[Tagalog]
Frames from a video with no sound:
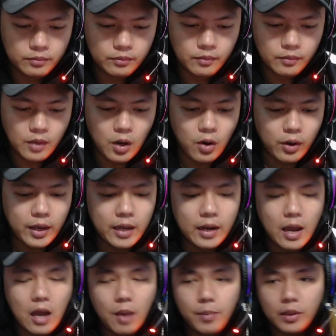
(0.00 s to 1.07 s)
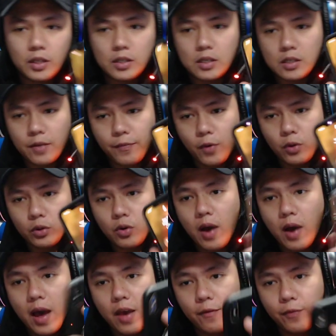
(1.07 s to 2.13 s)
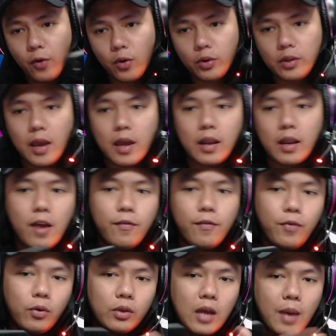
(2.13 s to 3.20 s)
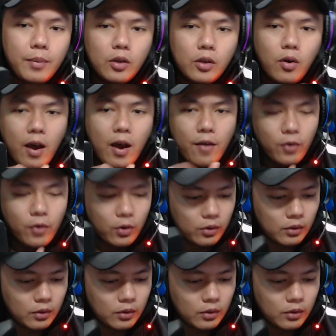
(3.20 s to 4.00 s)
Okay, nakakabit na siya sa phone ko, iPhone. Ayan, iPhone gamit ko, iPhone.